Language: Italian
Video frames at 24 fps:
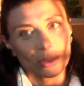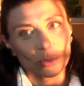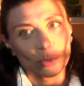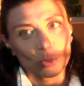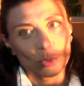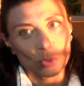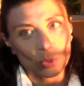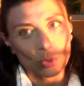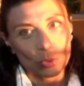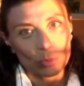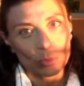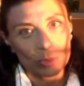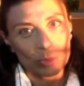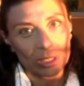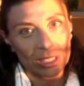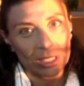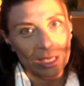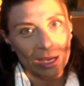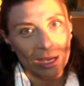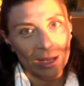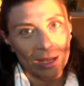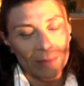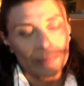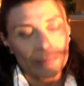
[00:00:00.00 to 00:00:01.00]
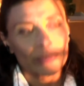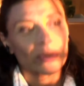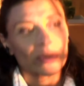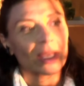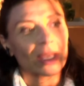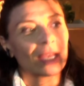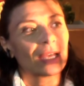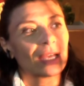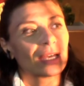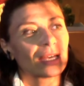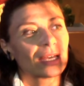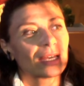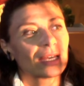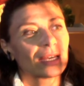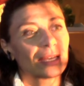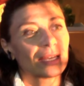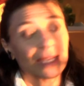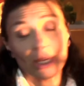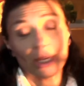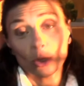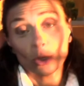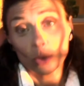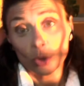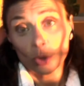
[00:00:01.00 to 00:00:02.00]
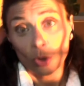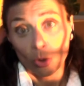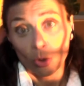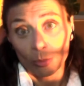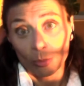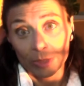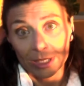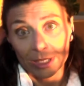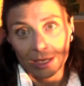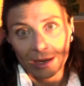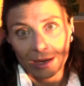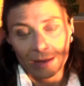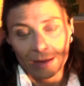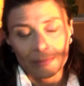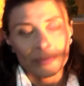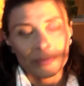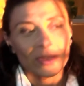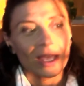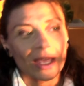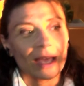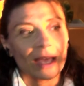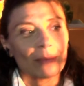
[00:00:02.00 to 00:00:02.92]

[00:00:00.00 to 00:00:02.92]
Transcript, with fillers: autonomia eh, economica,